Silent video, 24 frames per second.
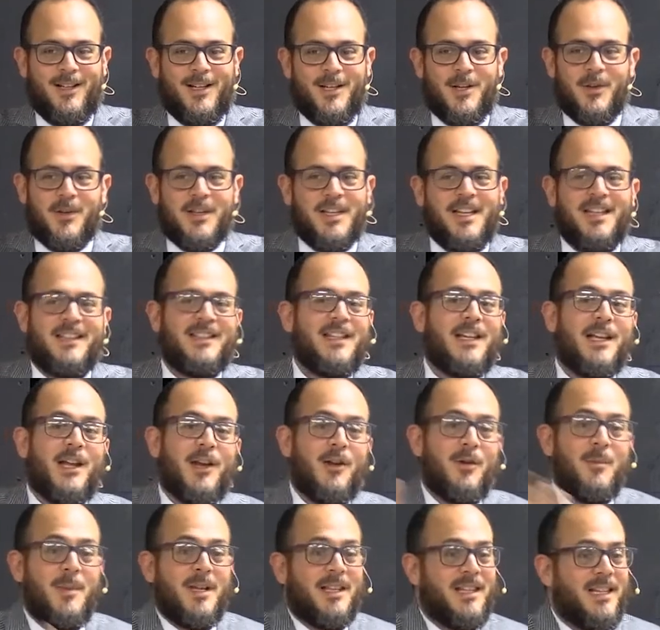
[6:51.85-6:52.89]
No quiere decir que
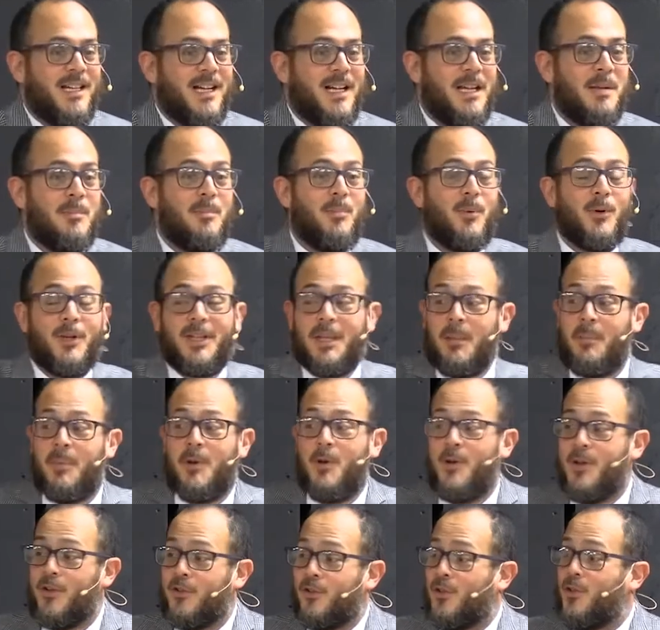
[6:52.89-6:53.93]
lo material importa,
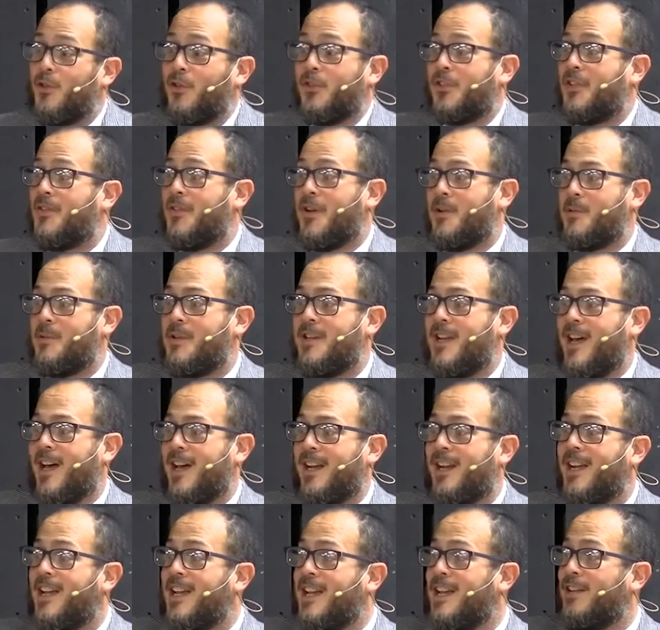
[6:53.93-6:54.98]
pero esto no se va a
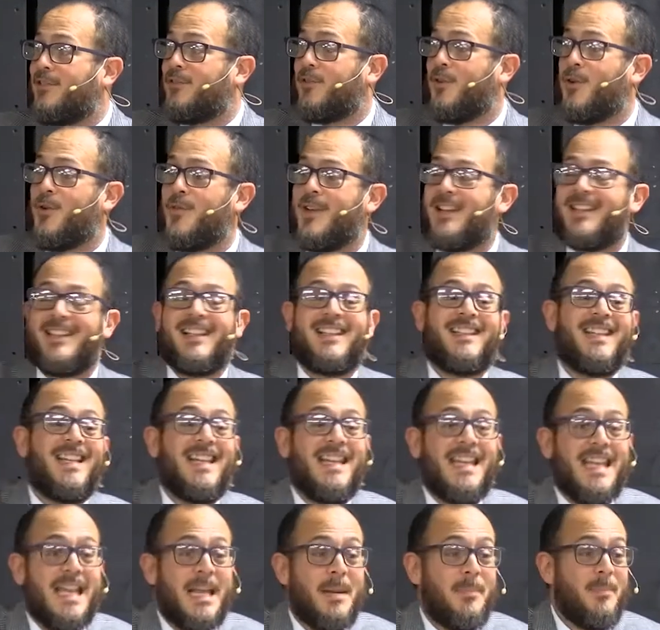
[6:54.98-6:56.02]
arruinar, esto lo vas a
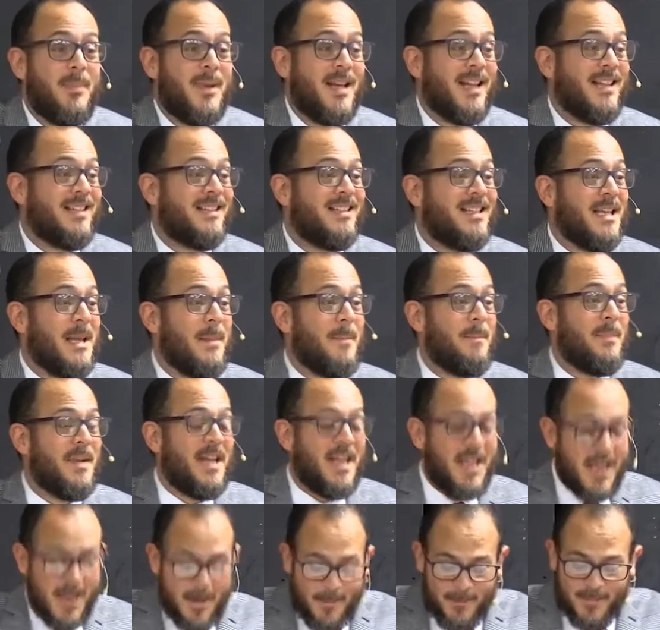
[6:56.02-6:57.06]
tener para
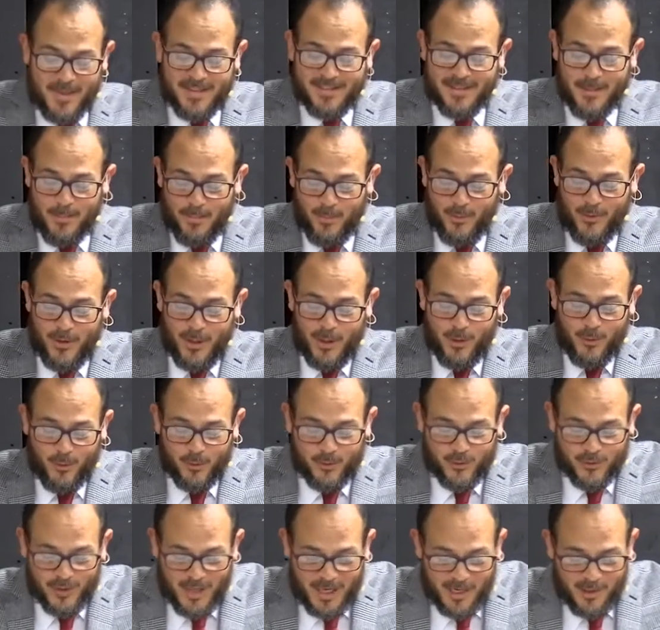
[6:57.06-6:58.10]
siempre, vas a poder
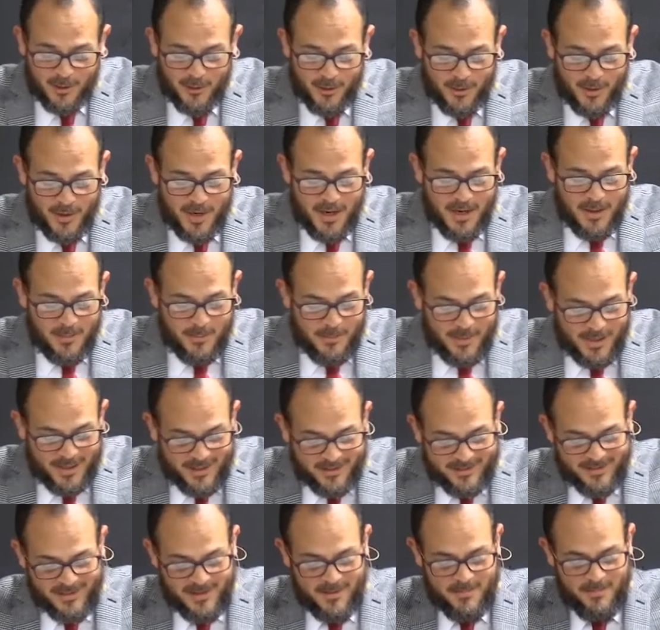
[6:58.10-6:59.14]
gozarlo
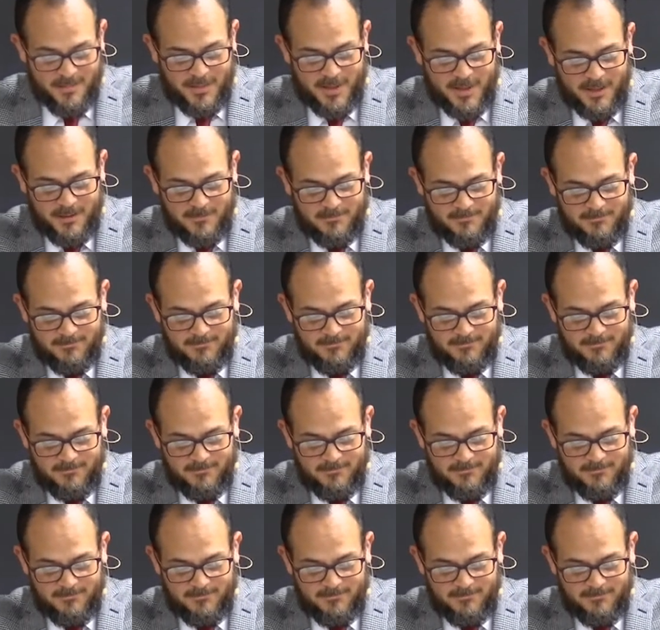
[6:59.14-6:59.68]
para siempre.